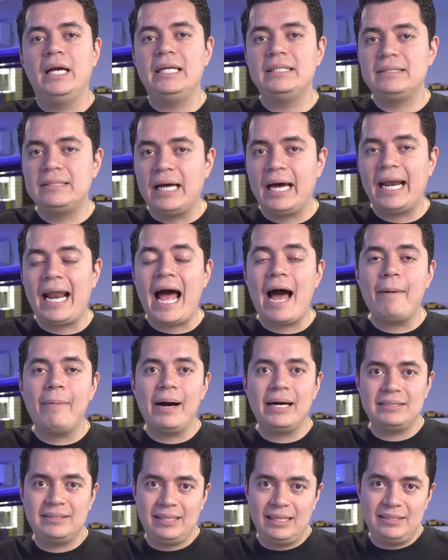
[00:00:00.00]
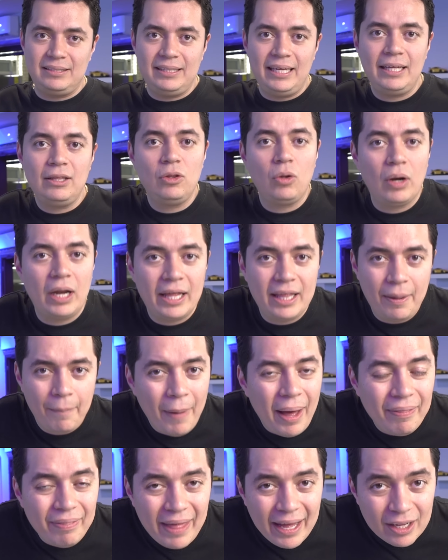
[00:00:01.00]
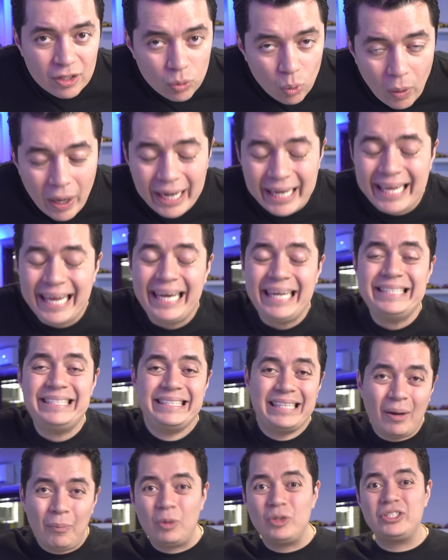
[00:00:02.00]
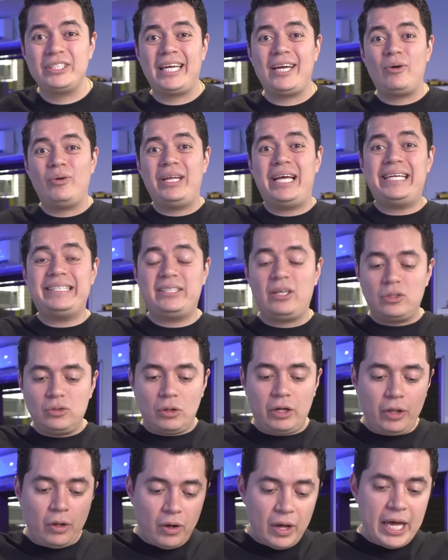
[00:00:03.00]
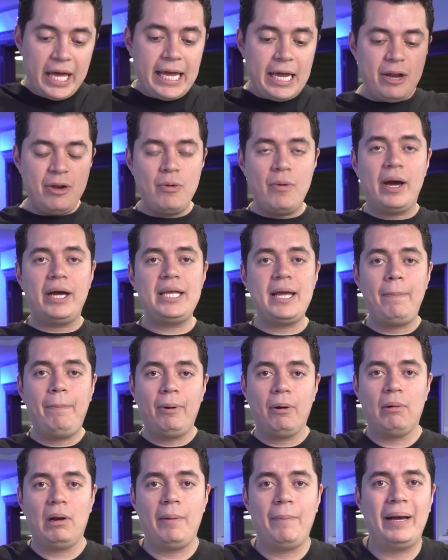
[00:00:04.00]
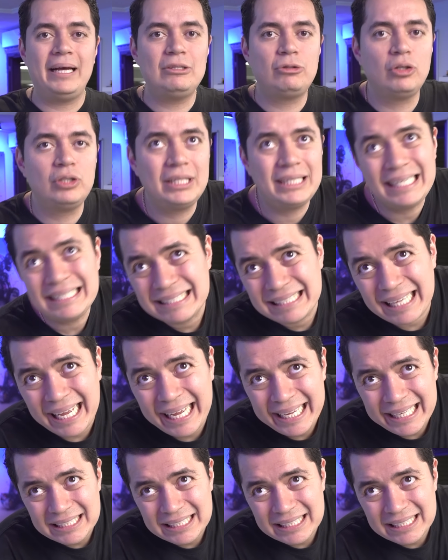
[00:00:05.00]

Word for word: estar abasteciendo la demanda actual que necesitamos de unidades de estado sólido y no haya problema. Entonces, esta